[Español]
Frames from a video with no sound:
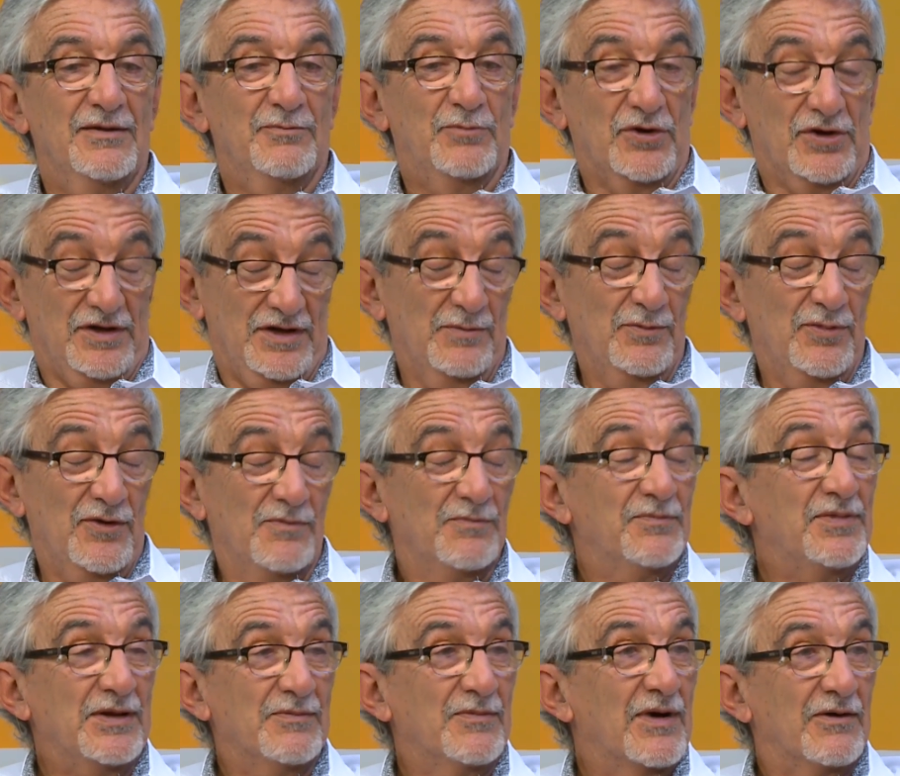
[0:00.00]
por ejemplo en
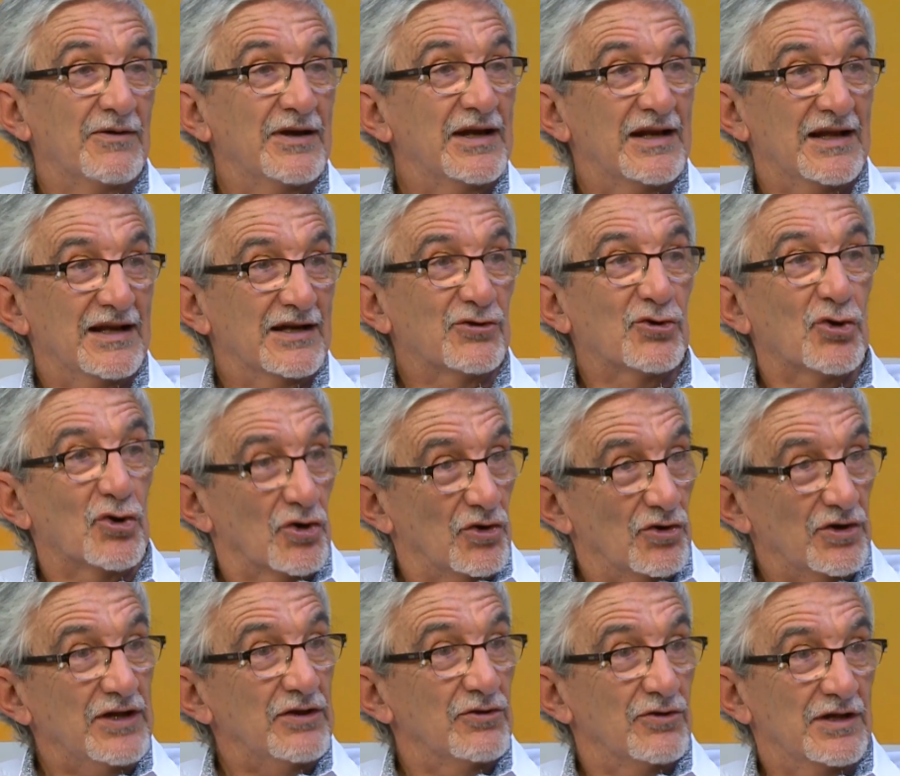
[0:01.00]
primavera el
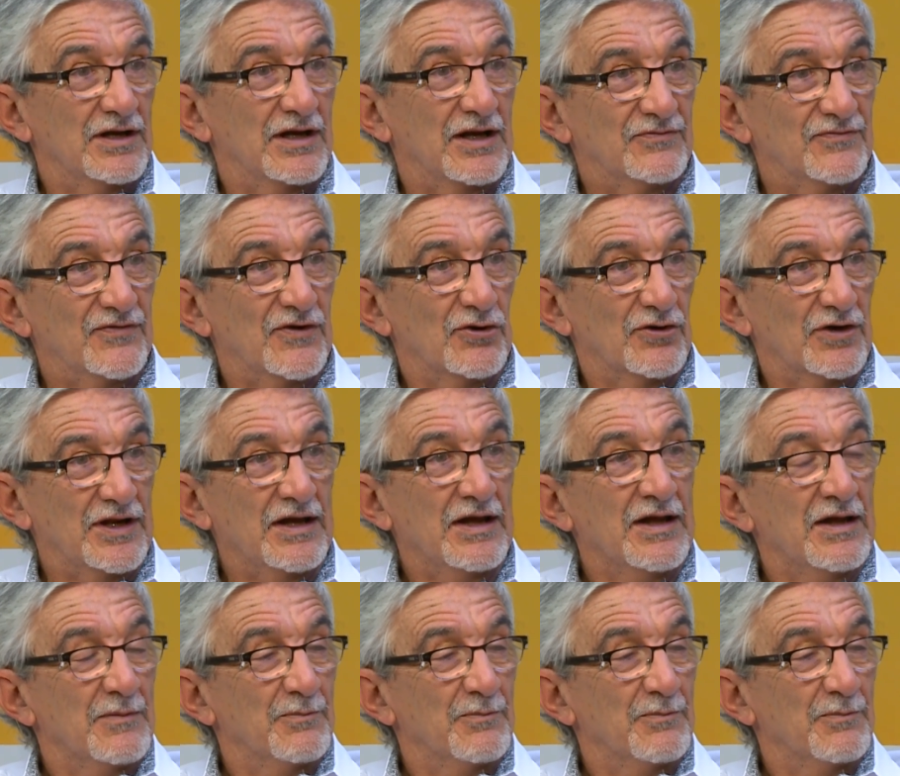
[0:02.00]
colorido de las flores,